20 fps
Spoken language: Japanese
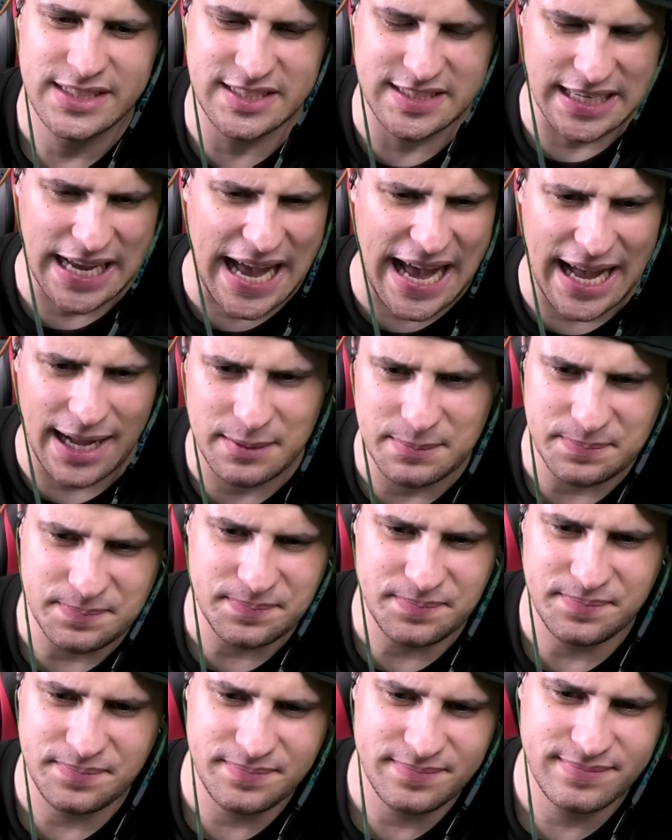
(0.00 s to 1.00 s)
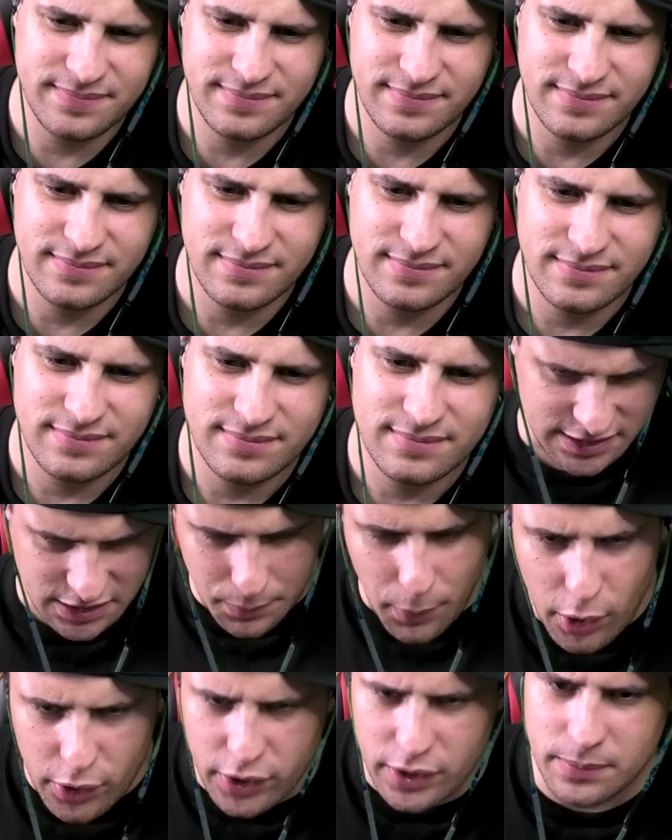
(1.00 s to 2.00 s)
さあチャンスボール、
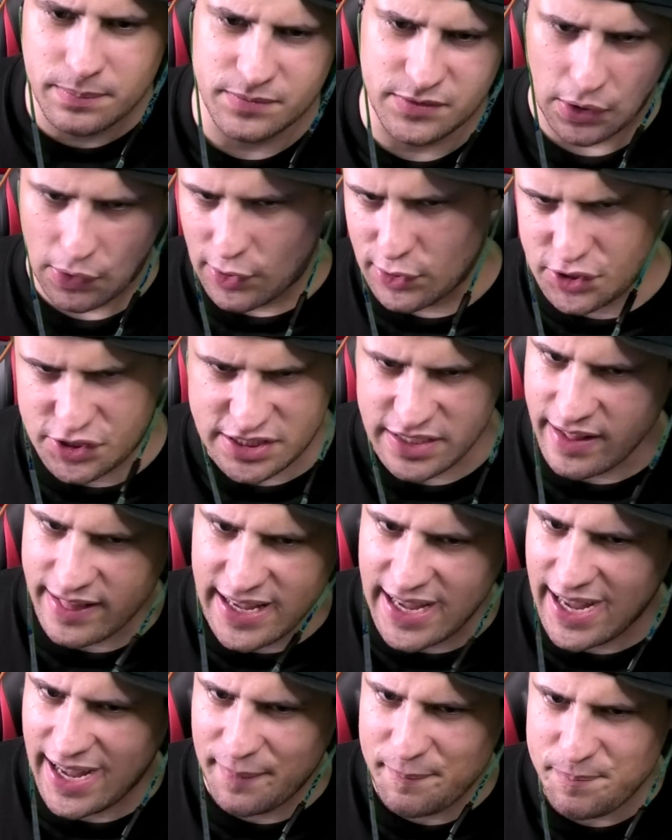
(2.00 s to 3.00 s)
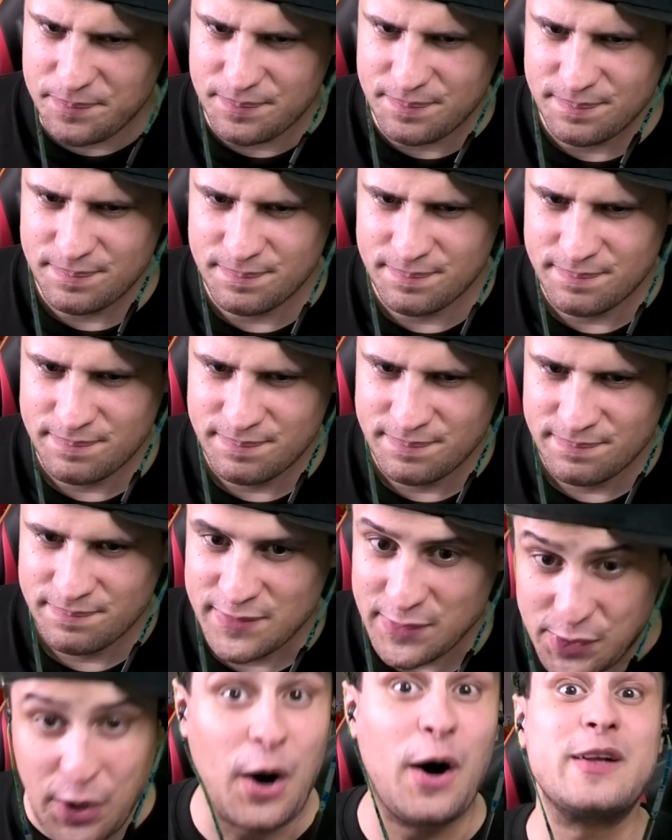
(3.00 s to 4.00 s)
チャンスボール、どっちにだ、
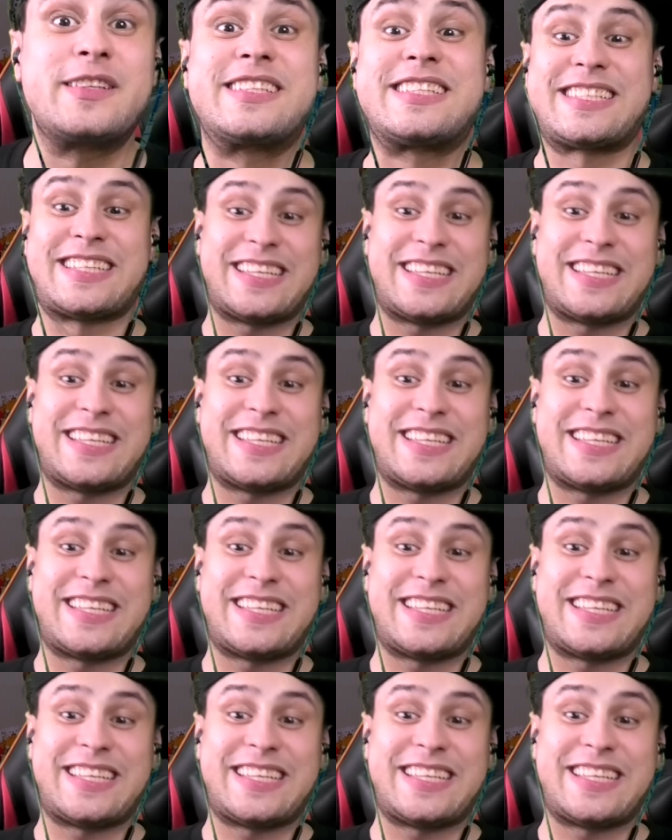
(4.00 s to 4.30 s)
こっ